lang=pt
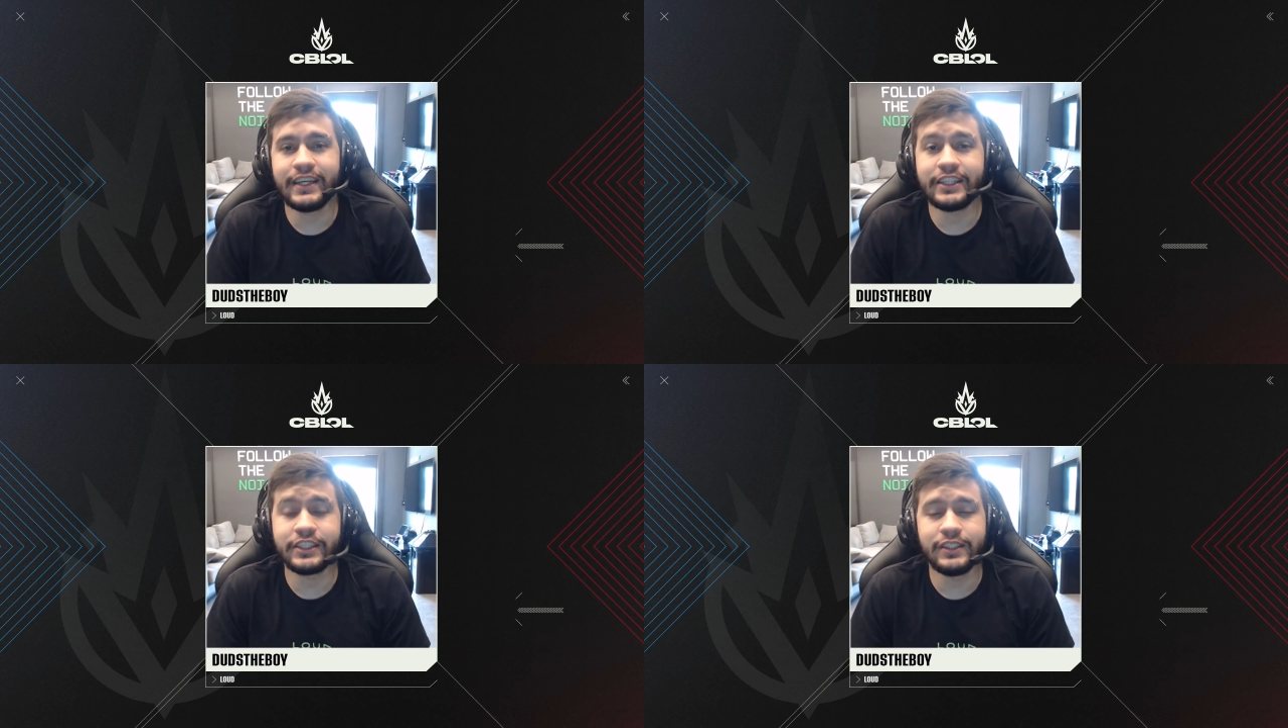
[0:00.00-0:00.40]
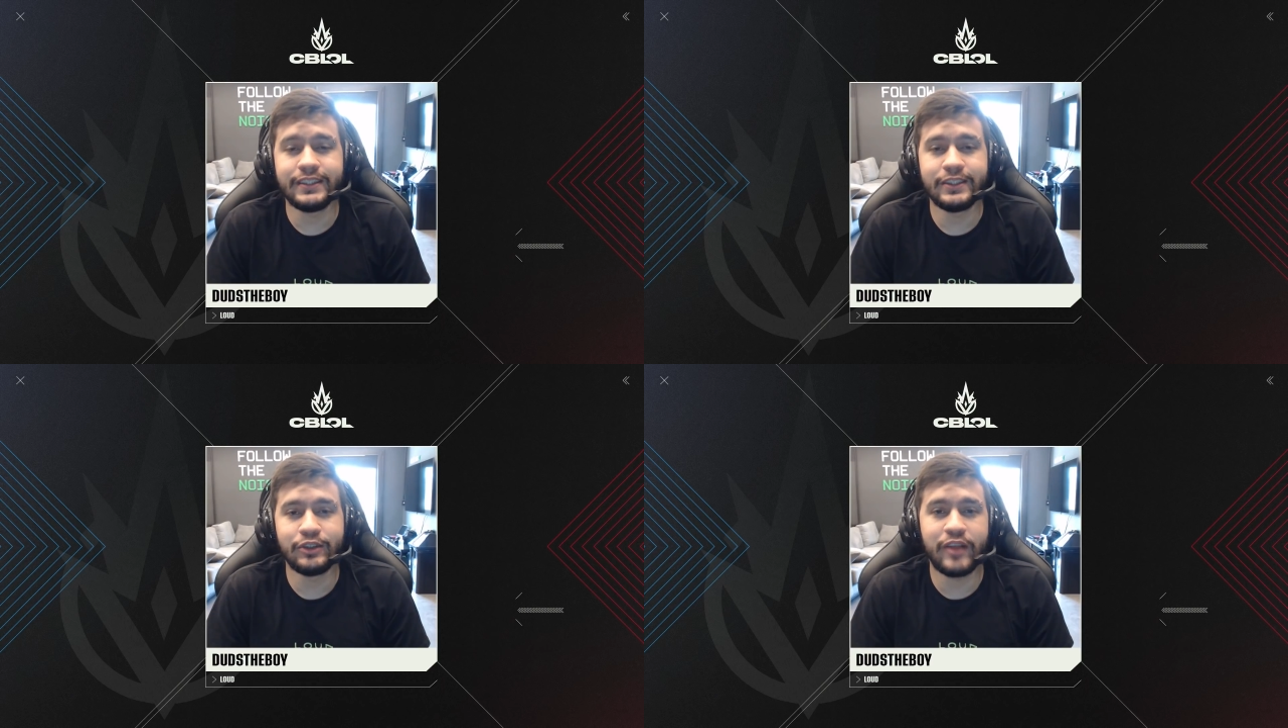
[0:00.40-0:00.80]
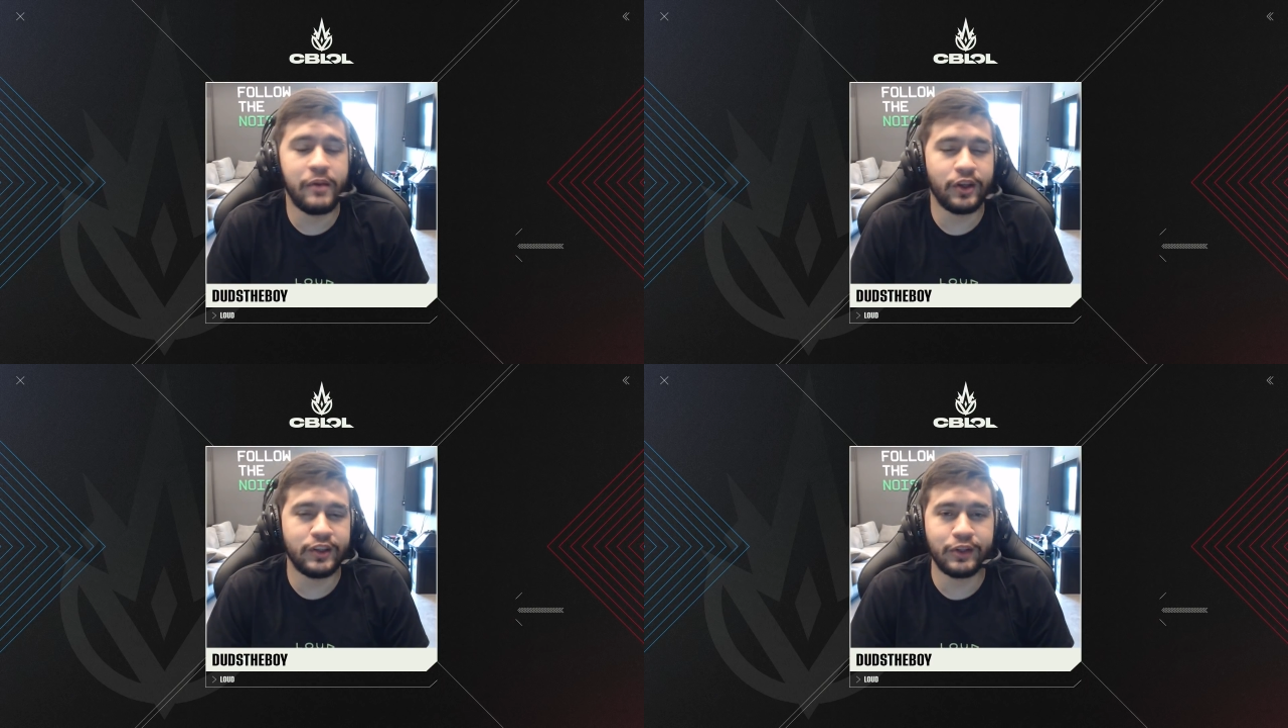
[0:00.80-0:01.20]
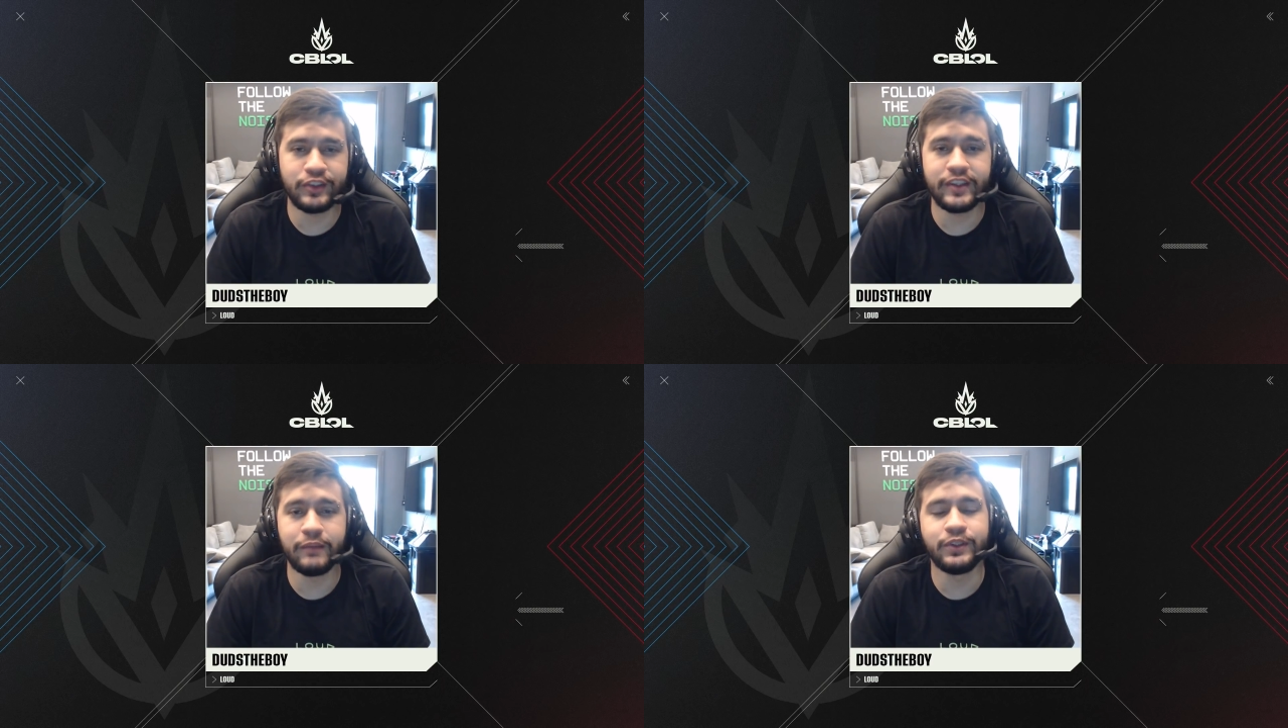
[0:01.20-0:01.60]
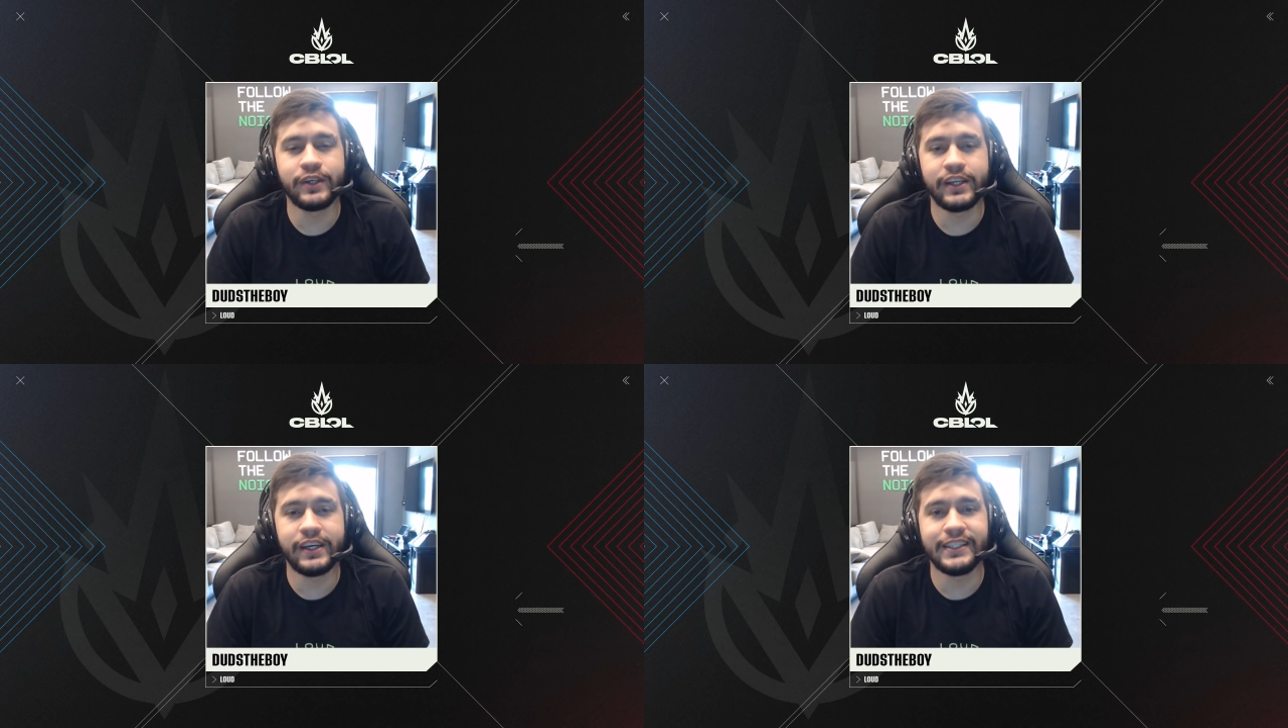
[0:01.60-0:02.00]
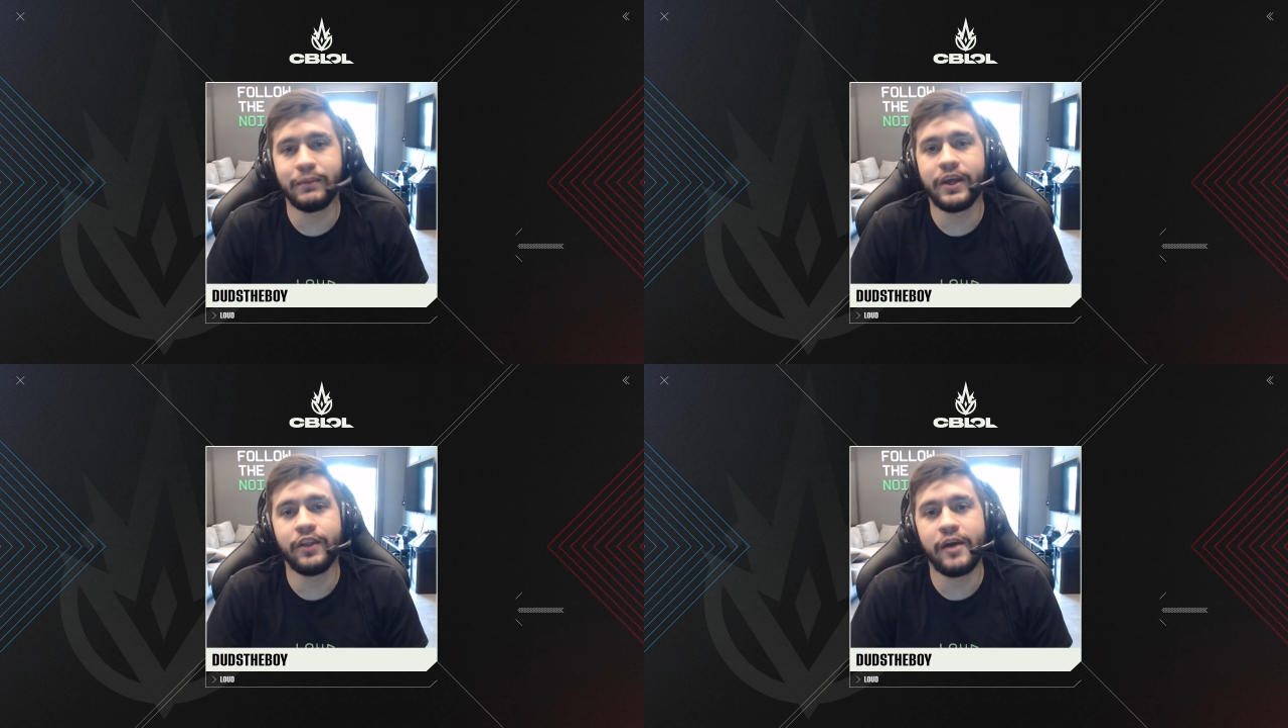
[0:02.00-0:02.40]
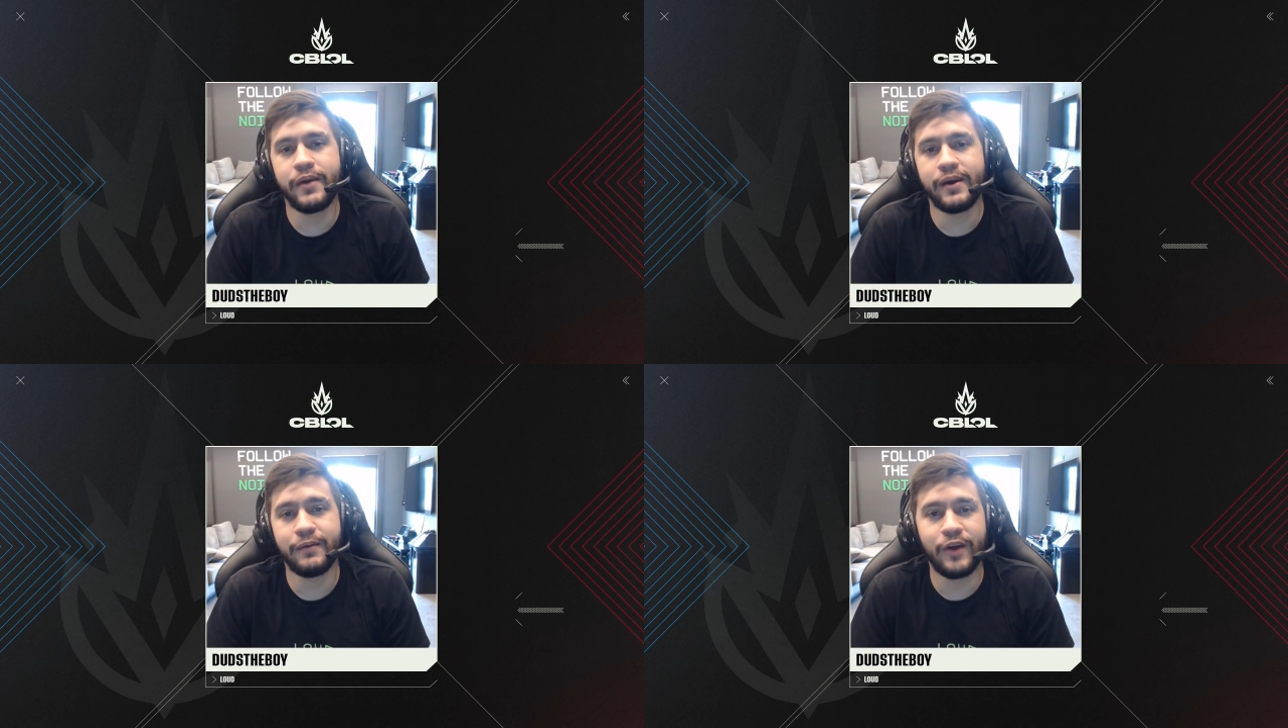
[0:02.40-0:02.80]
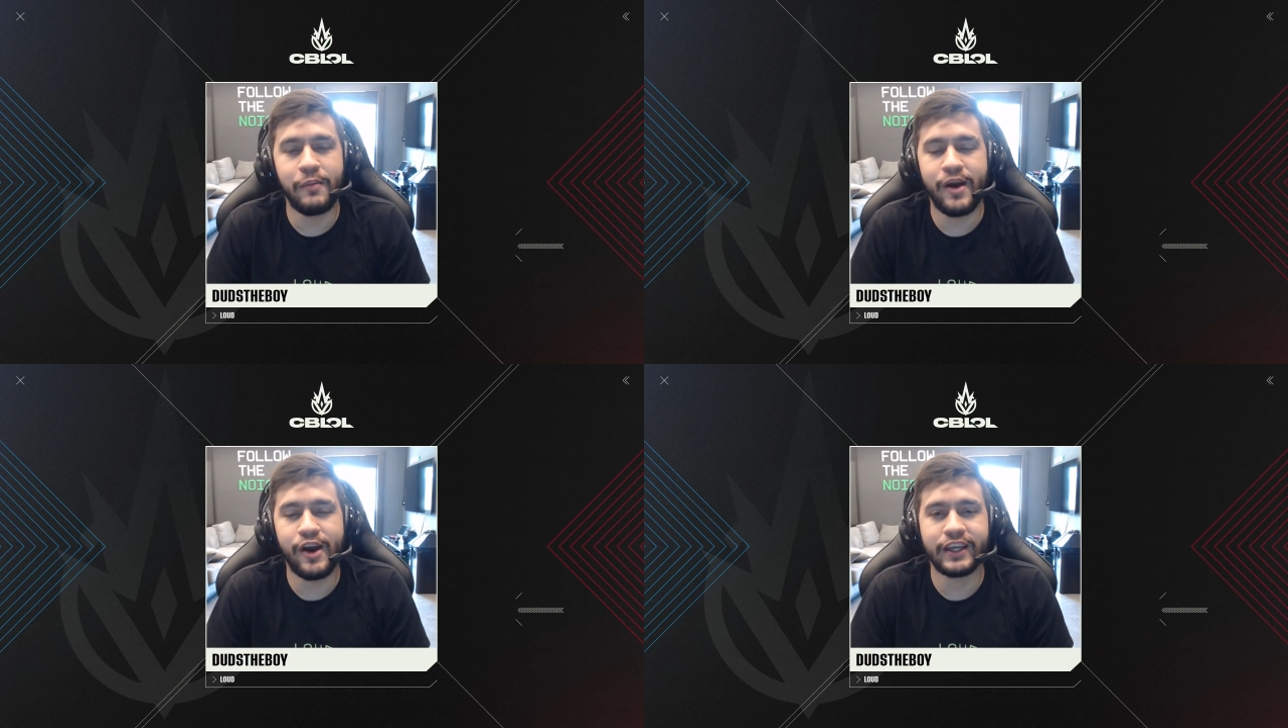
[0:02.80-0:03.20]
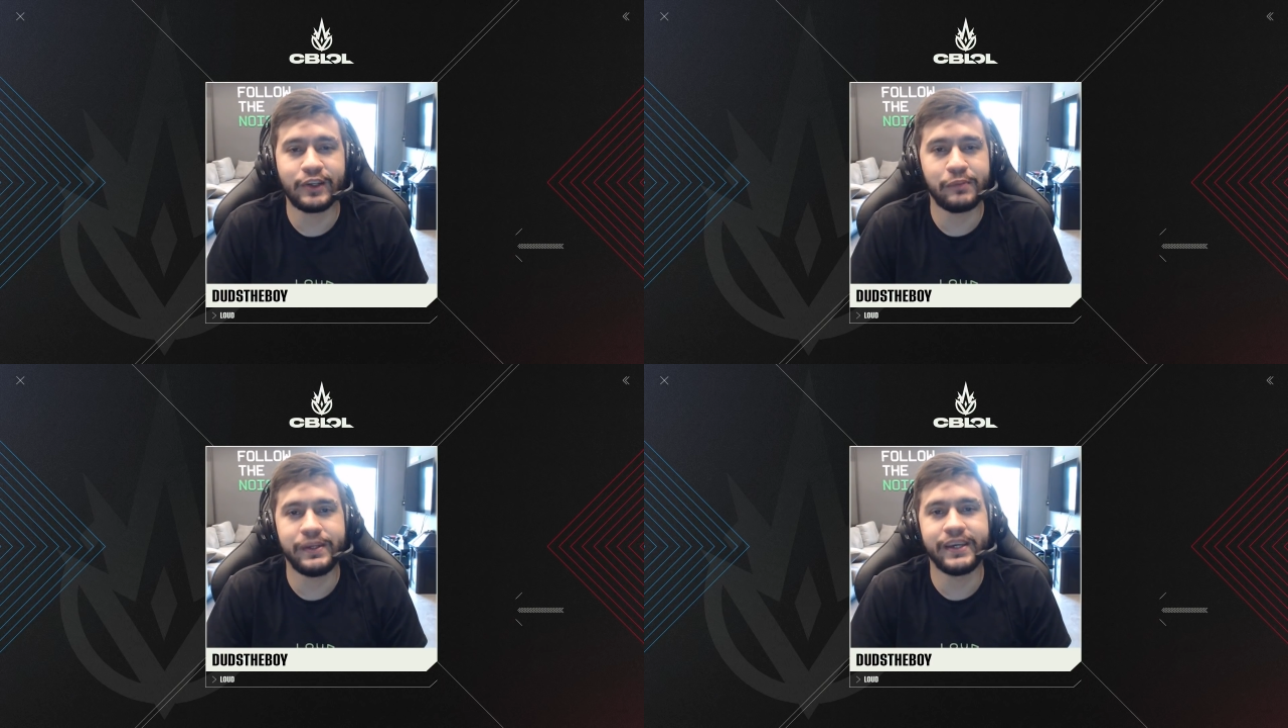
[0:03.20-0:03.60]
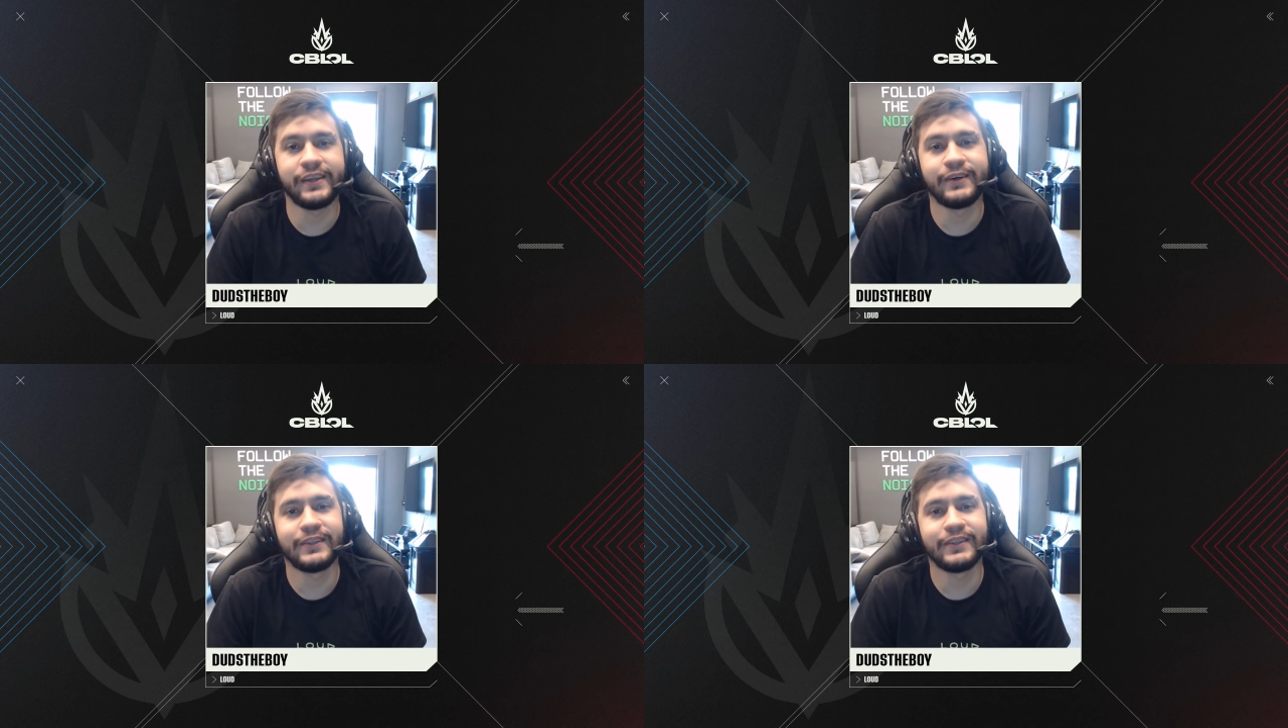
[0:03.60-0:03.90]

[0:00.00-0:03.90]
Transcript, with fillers: Acho que o Flamengo tem uma torcida muito grande, mas não é, não é maior que a tropinha,